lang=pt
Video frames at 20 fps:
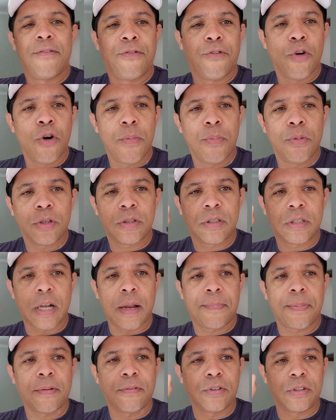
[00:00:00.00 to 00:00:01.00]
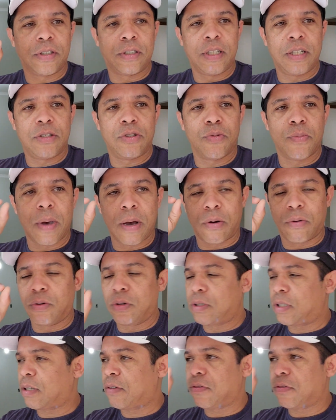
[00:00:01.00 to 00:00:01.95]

vou mostrar para vocês uma coisa